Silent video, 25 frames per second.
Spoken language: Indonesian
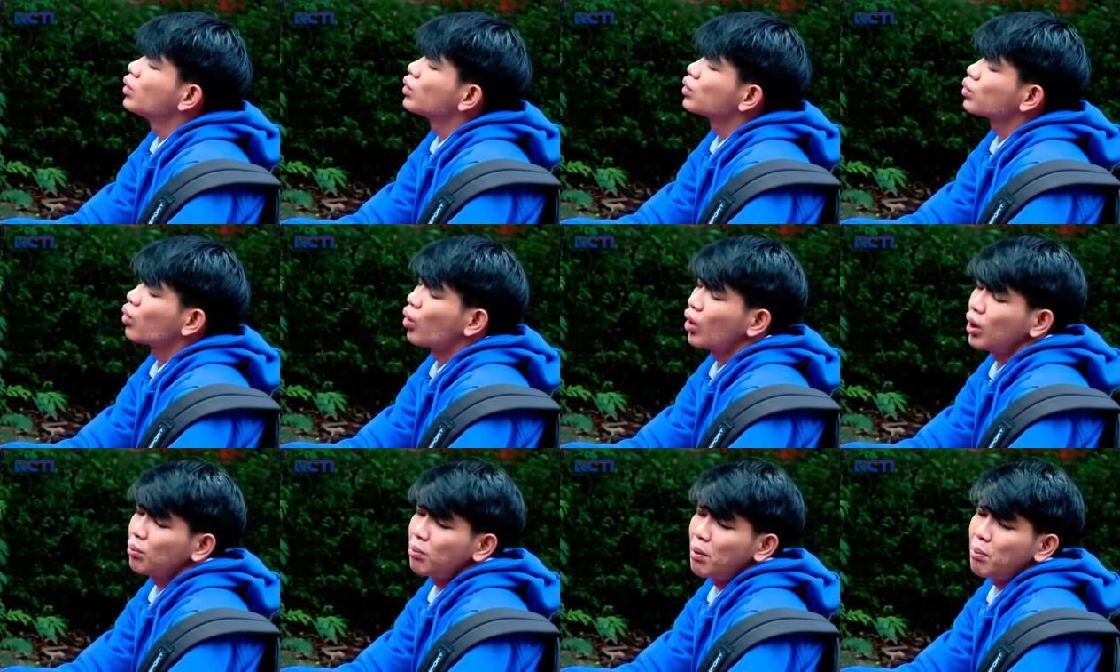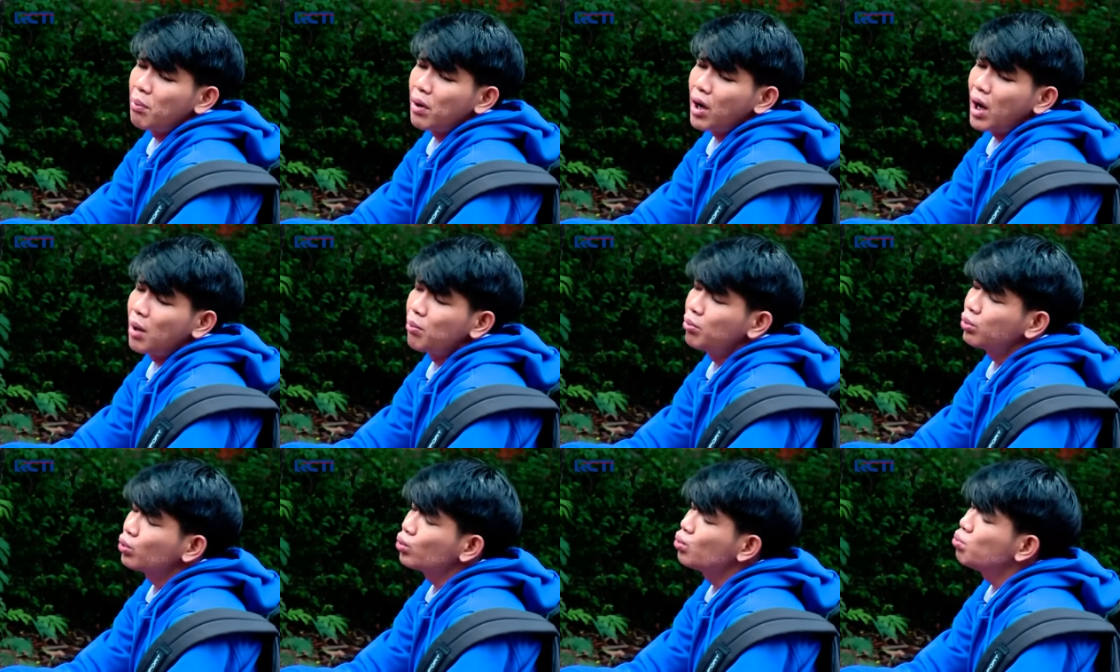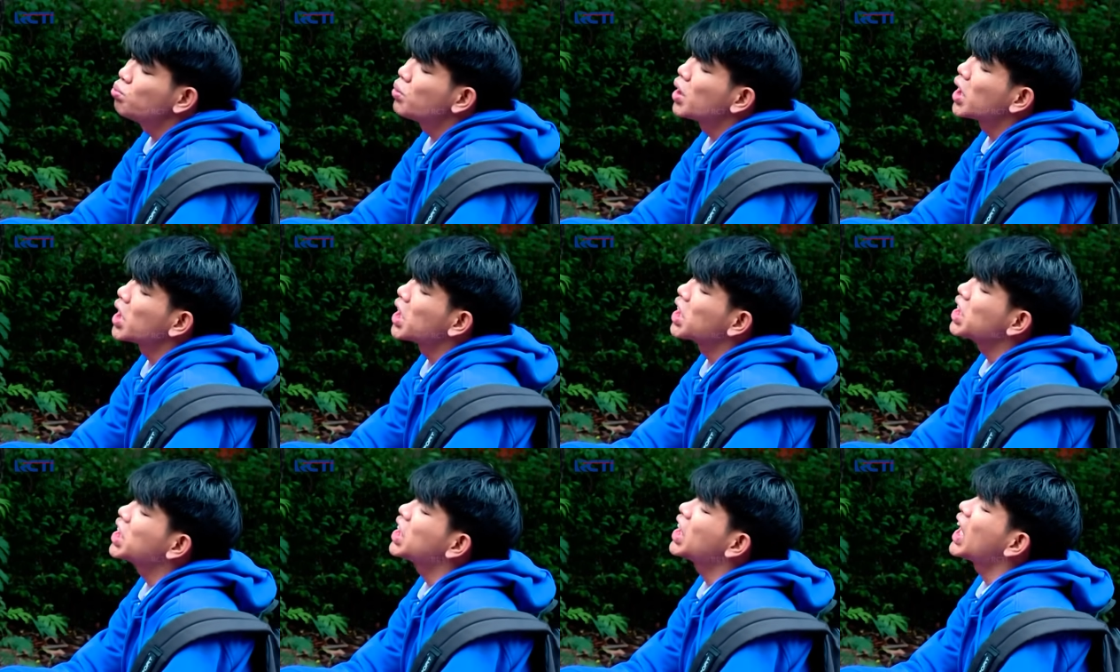Soalnya mama kamu tuh
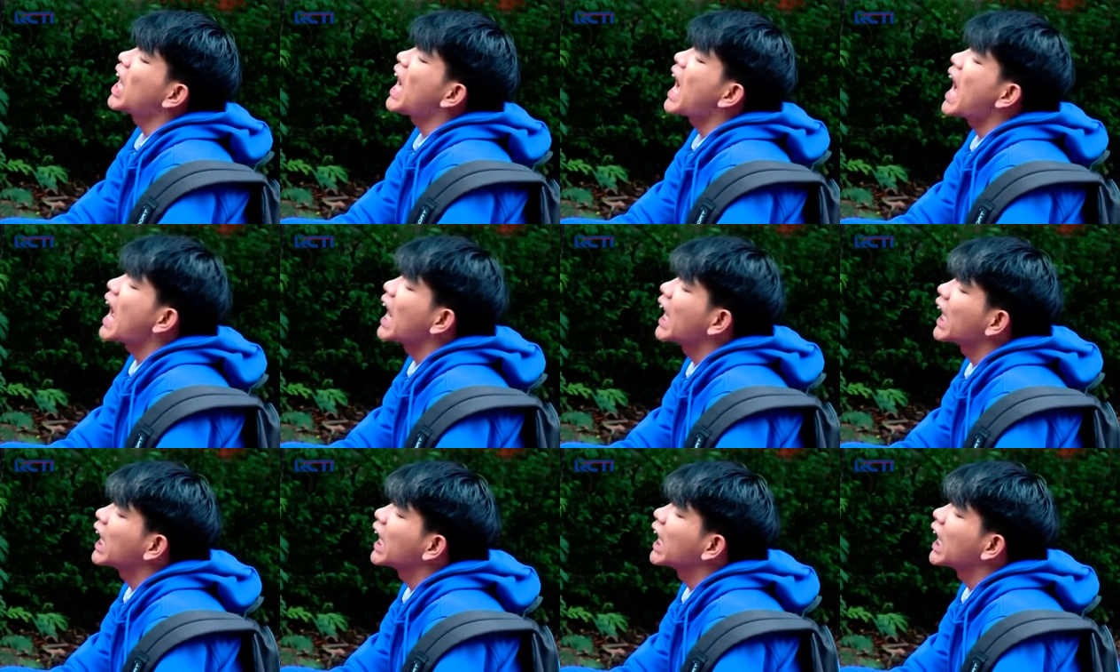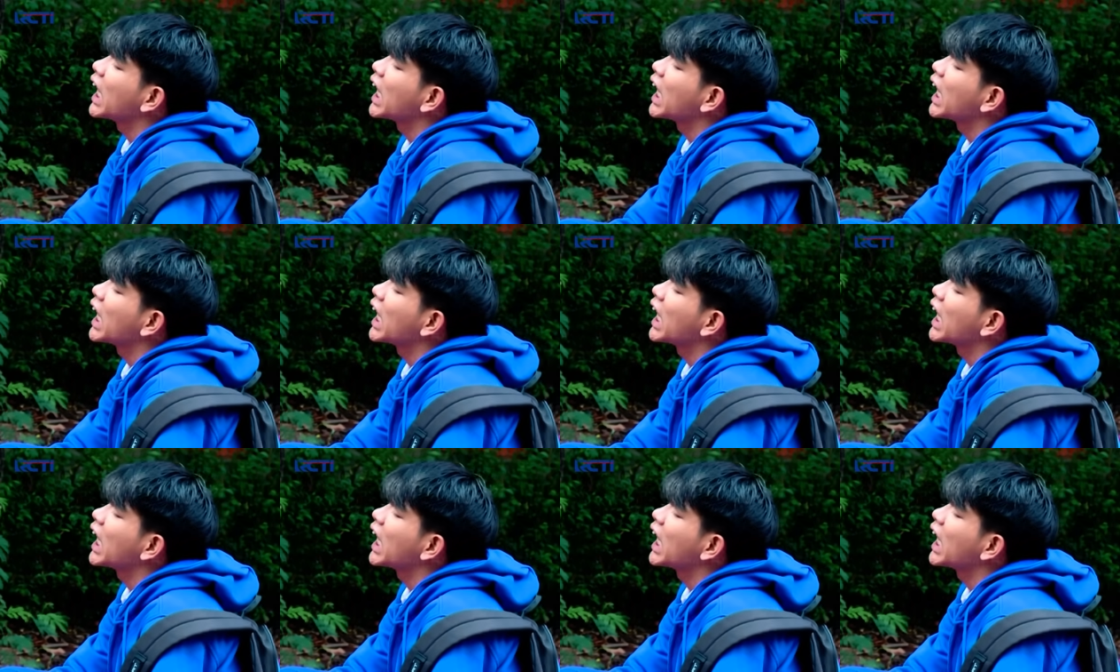mengerikan.